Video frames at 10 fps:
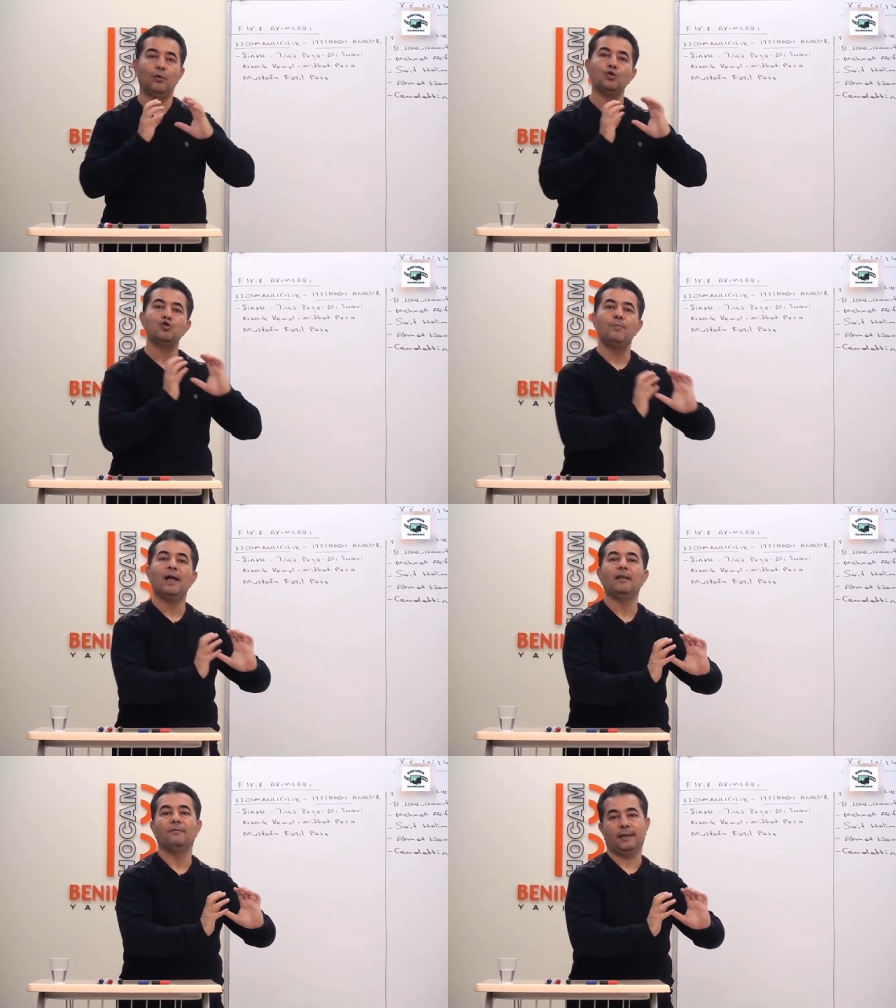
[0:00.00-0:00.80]

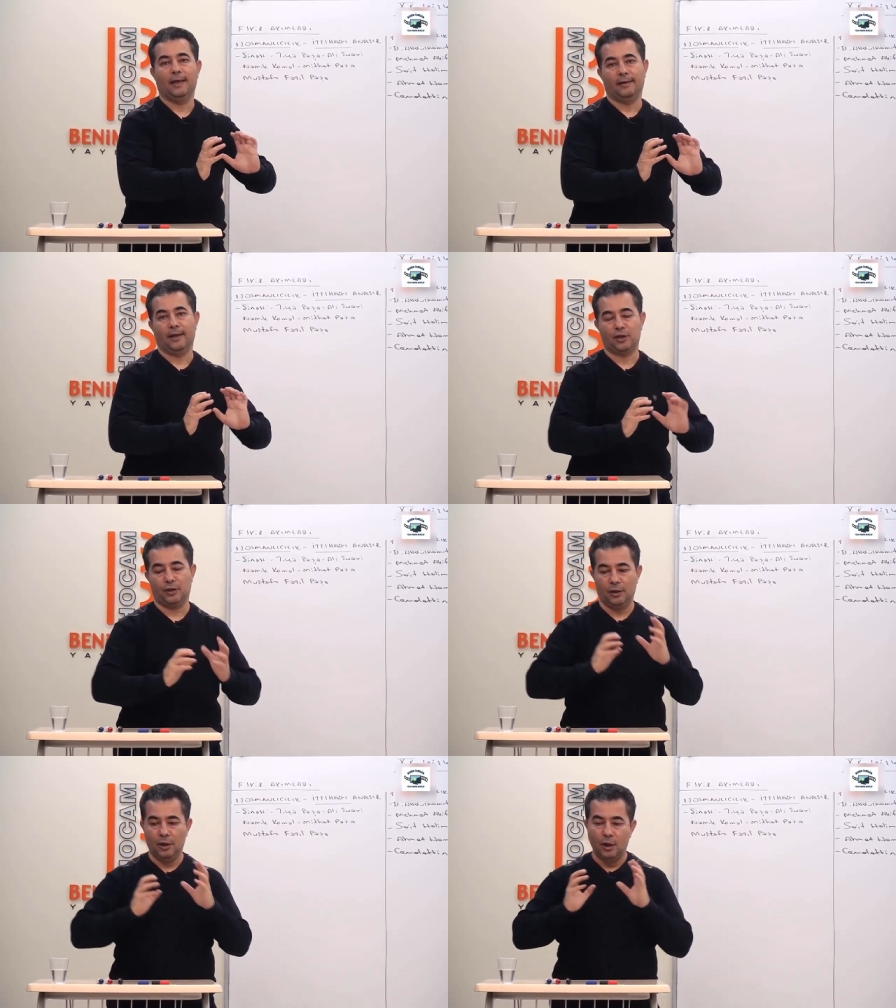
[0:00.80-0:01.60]
Osmanlı
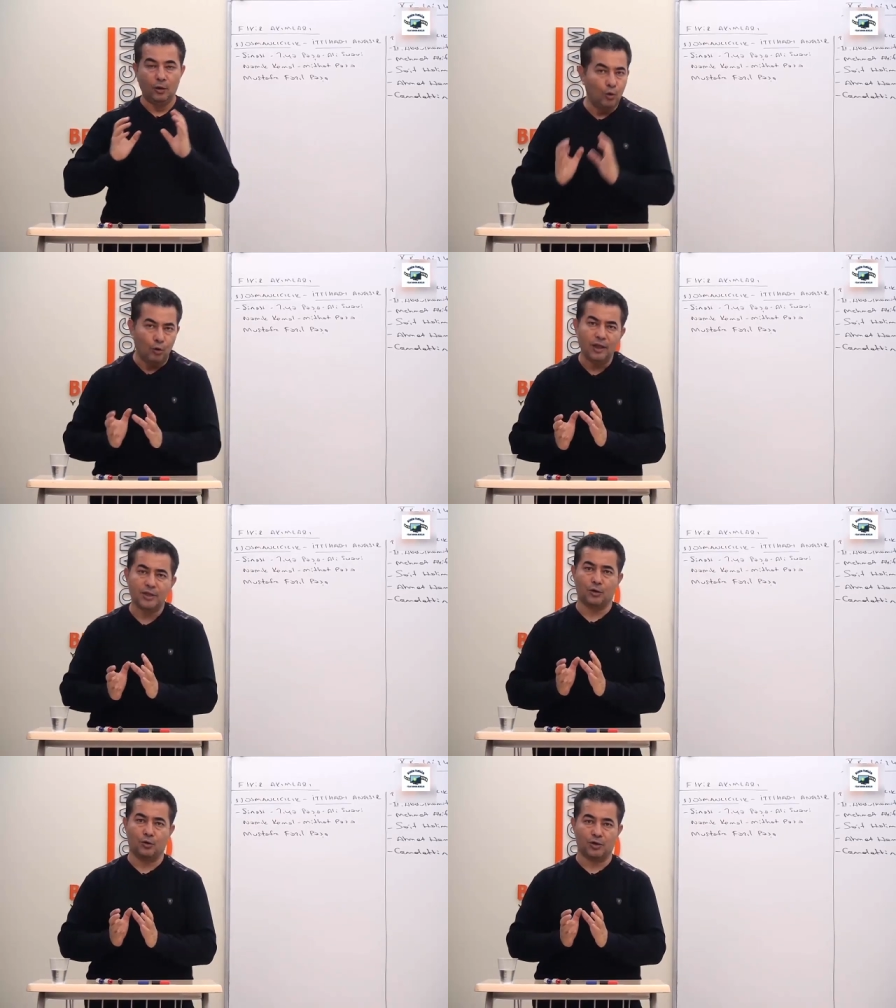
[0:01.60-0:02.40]
vatandaşlığı. Ne
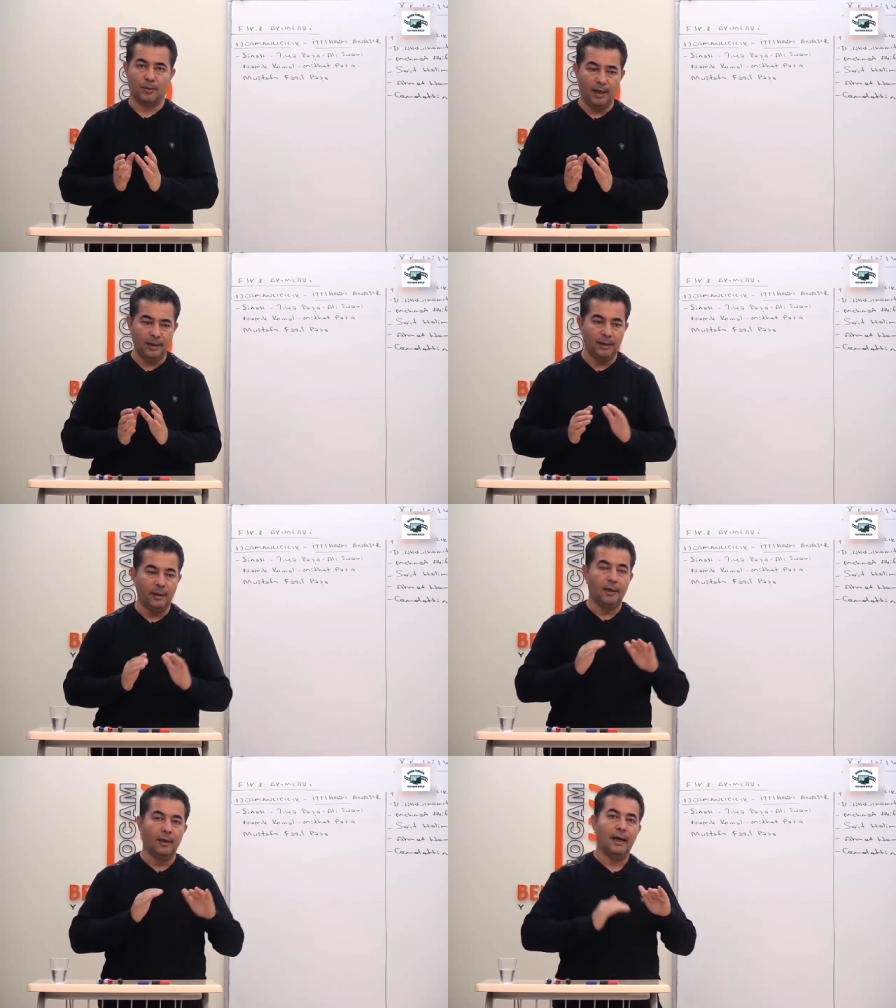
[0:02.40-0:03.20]
olacak o zaman?
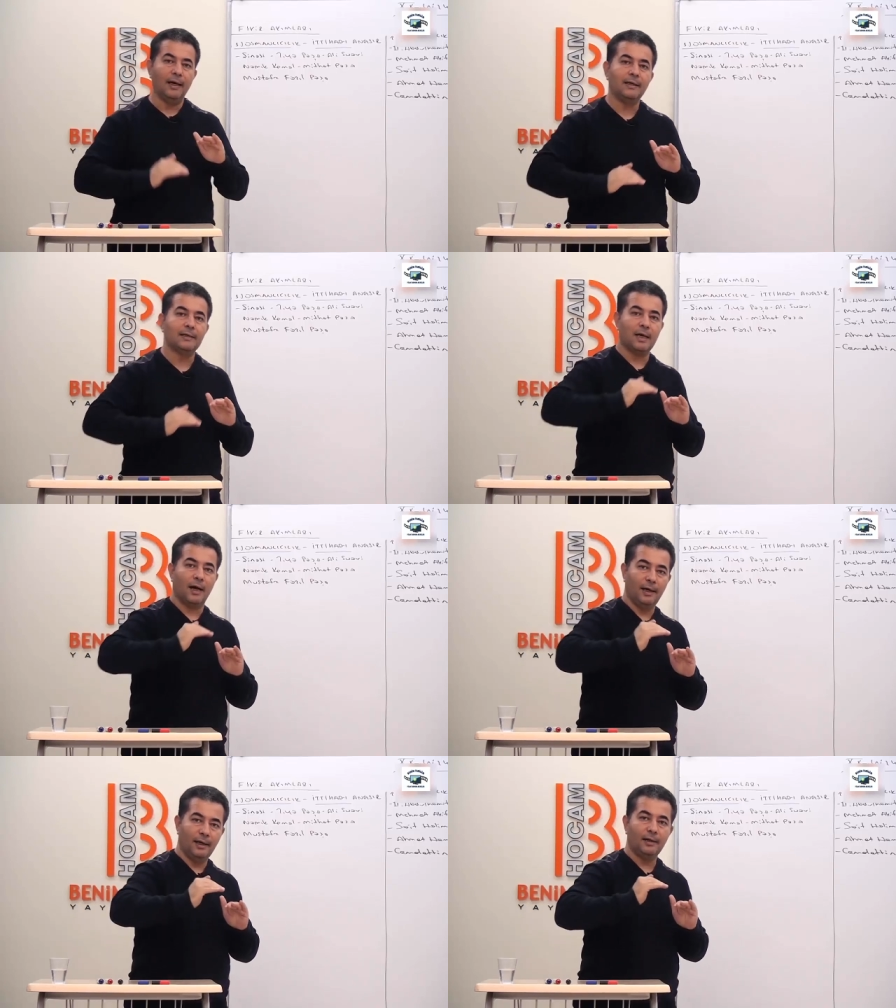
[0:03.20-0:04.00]
Herkese
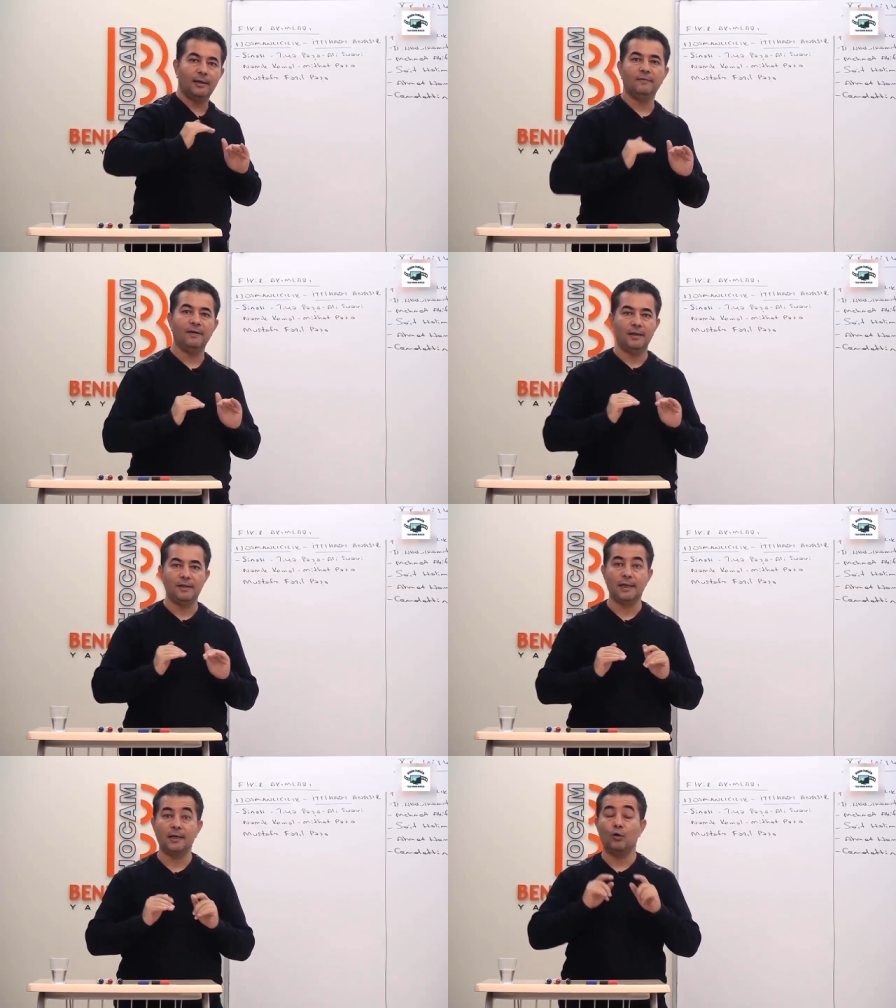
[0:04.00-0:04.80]
aynaklar
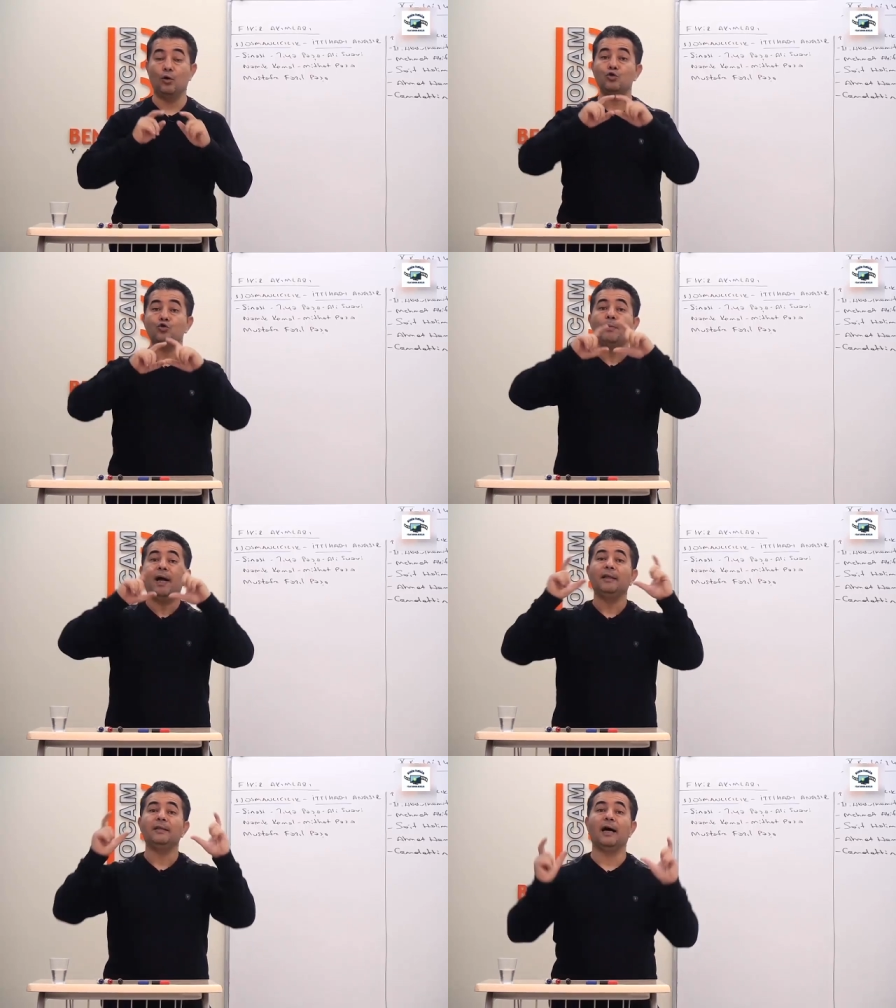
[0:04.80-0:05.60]
verilecek.
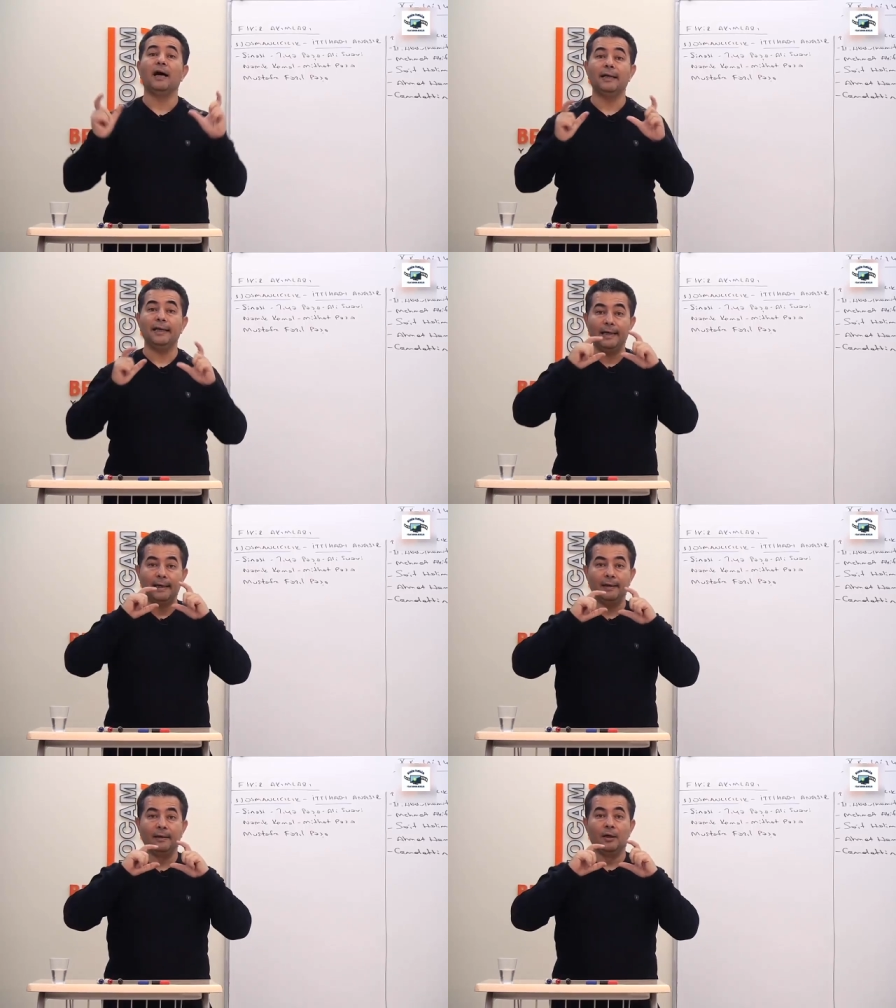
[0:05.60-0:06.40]
Osmanlı tarihi,